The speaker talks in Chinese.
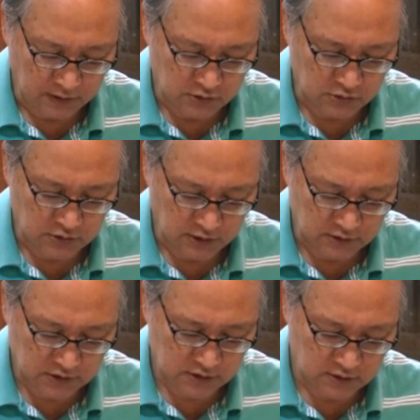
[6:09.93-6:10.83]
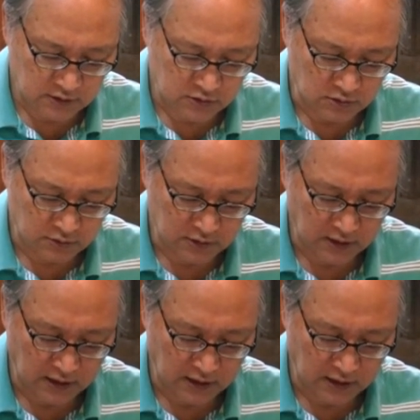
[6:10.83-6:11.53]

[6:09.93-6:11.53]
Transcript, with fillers: 就是要吃一个所谓的